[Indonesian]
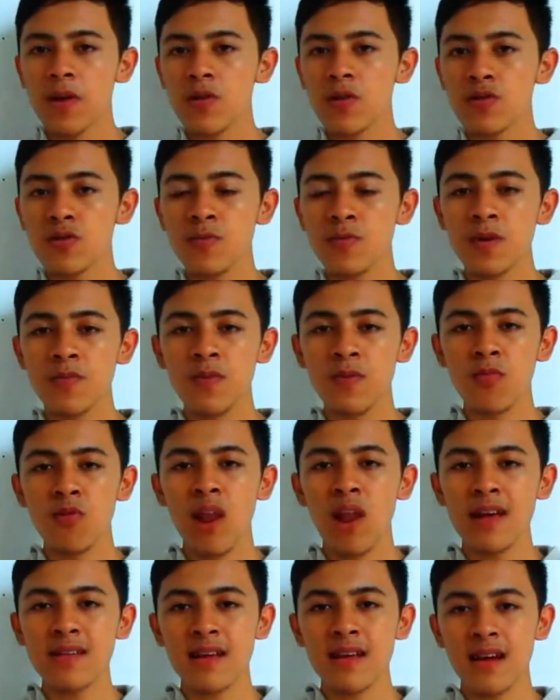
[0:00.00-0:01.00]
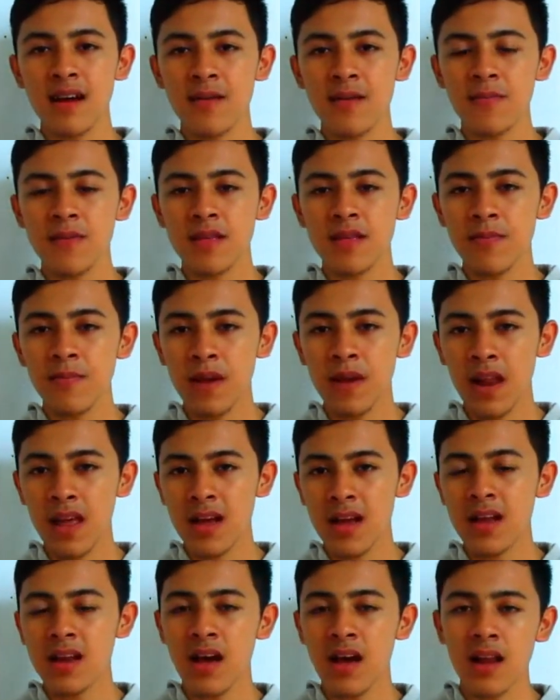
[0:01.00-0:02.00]
youtuber pemula sangat
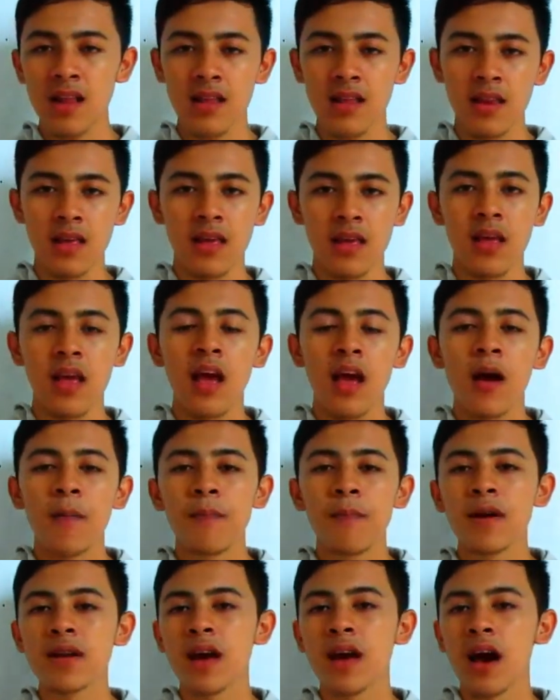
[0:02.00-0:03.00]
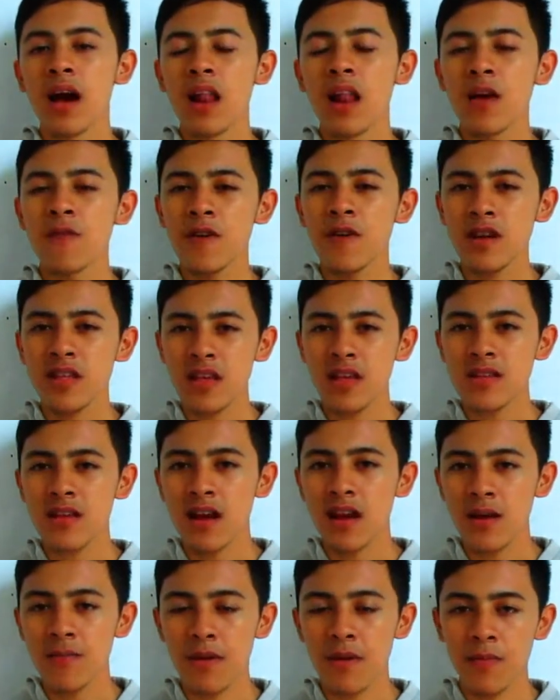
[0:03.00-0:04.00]
menyepelekan hal ini, padahal efeknya
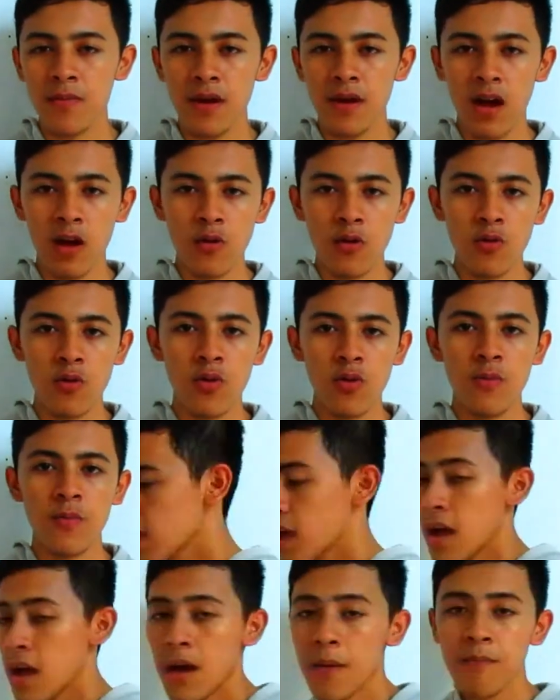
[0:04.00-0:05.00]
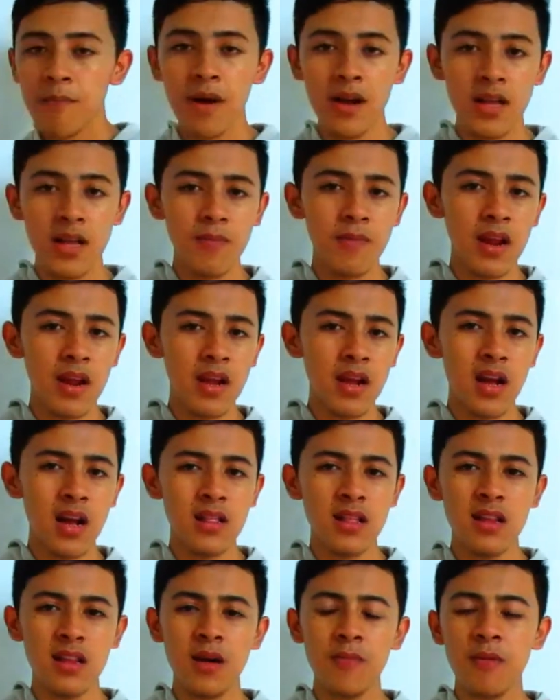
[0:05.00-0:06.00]
sangat berpengaruh. Bagi mereka
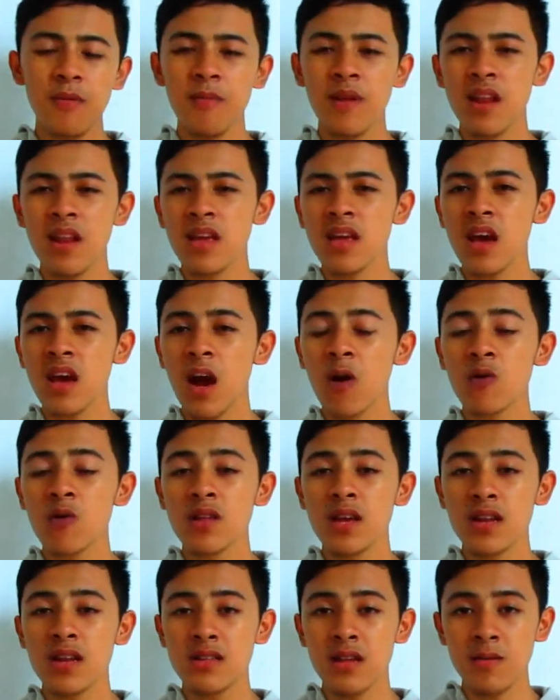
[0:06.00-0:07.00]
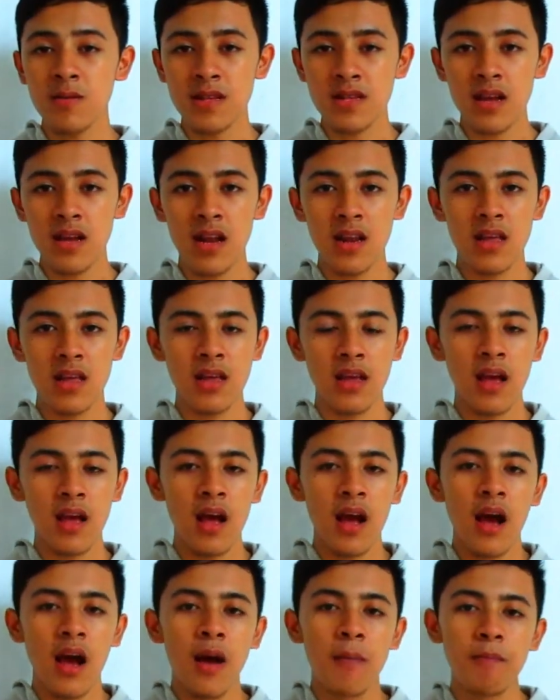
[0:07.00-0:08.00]
yang tidak memiliki audiens sama sekali,
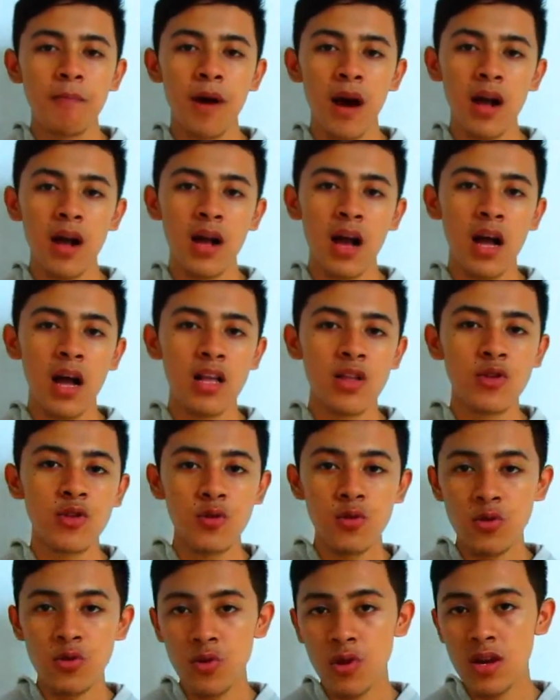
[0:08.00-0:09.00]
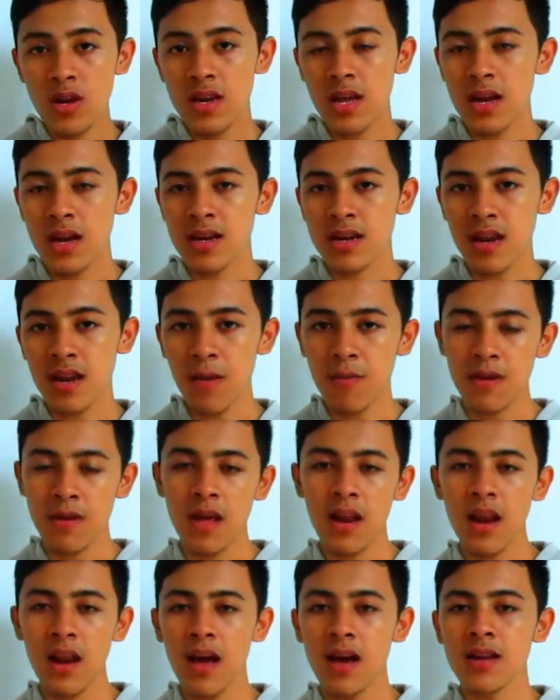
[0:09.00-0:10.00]
maka judul dan
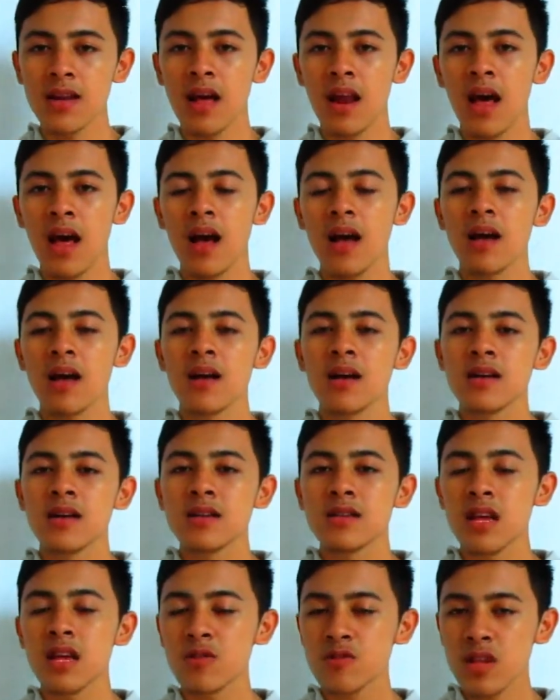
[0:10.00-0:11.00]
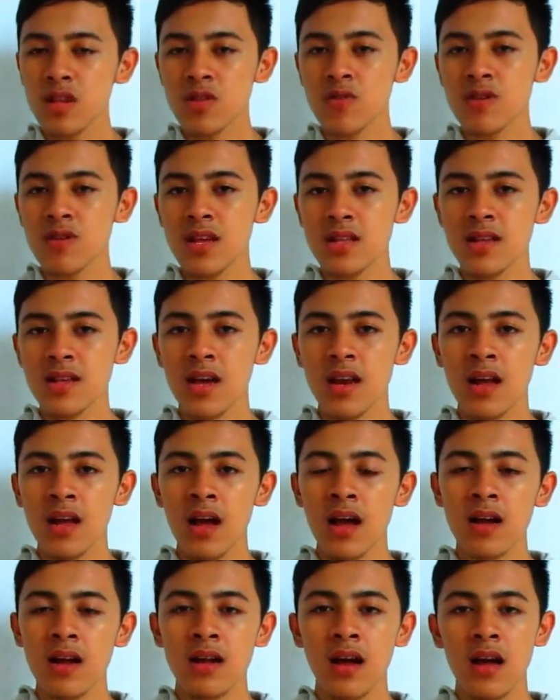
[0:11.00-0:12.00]
thumbnail adalah satu-satunya cara
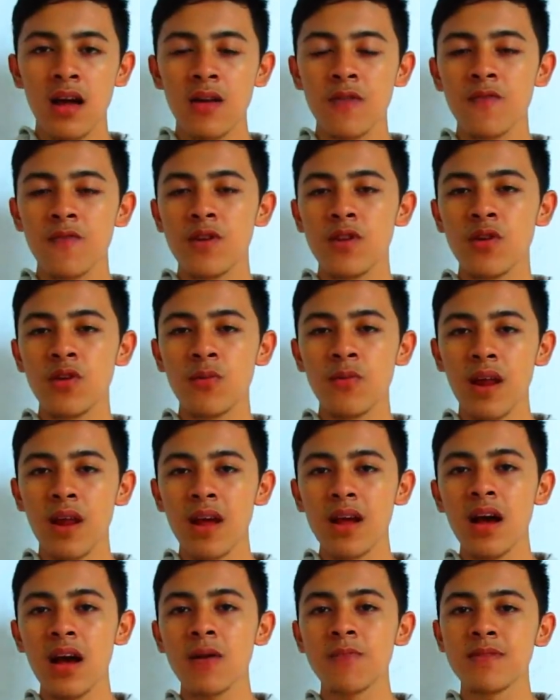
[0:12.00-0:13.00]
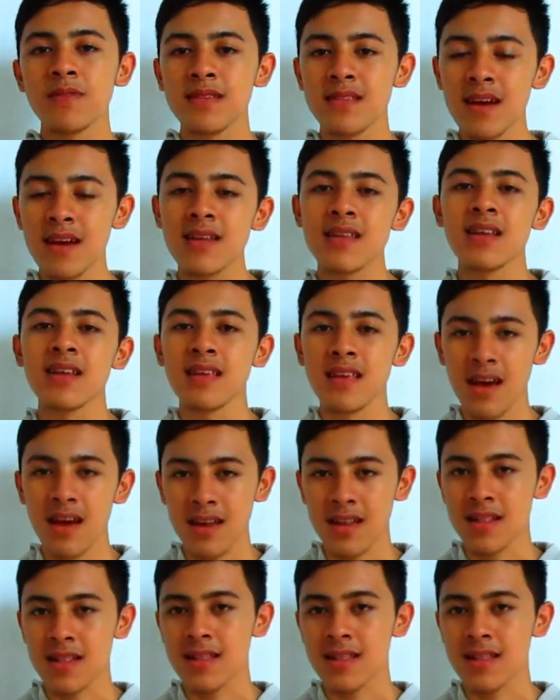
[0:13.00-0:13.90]
agar video mereka bisa dilihat.